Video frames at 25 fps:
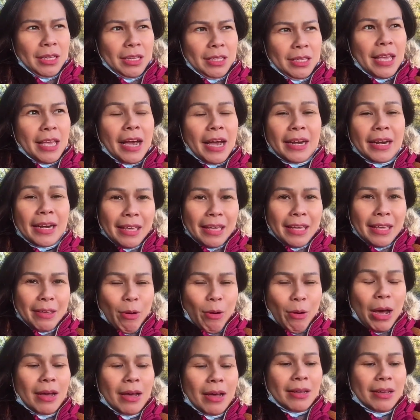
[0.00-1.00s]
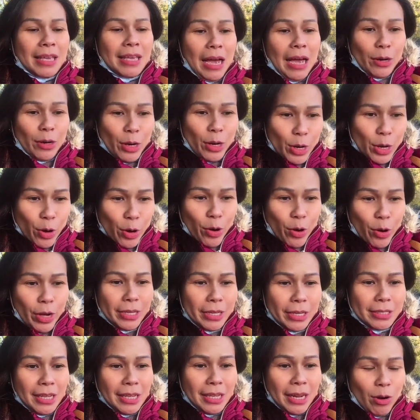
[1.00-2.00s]
ยังดีวะอย่างน้อ
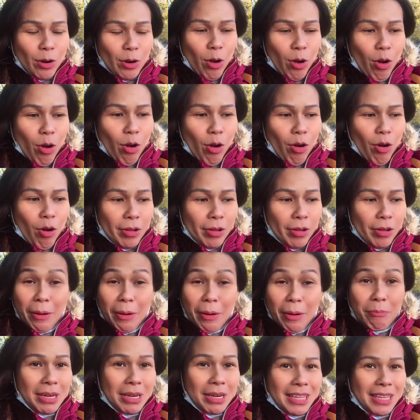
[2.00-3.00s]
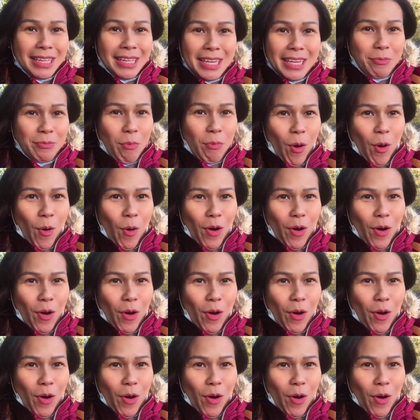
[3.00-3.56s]
ยๆ ฉันก็ยังไม่ได้ทิ้งหมอ